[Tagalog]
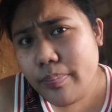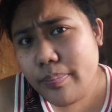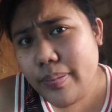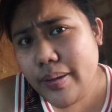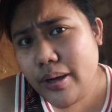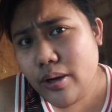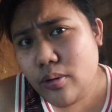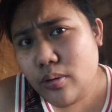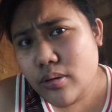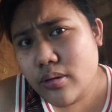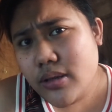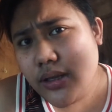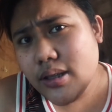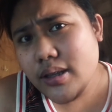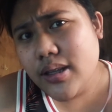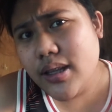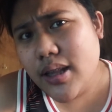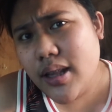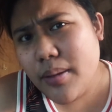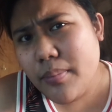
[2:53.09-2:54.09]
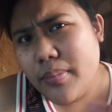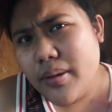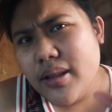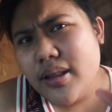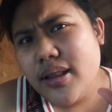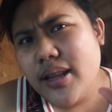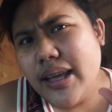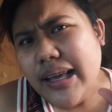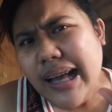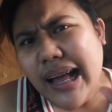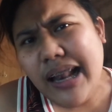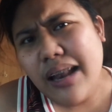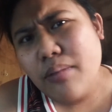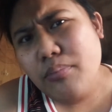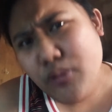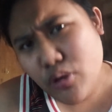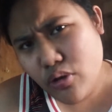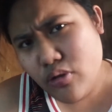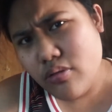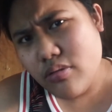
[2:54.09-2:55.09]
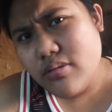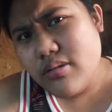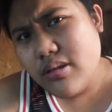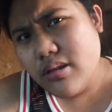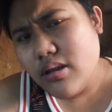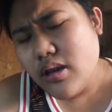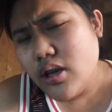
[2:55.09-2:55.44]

pero hindi naman, like, alam niyo yun,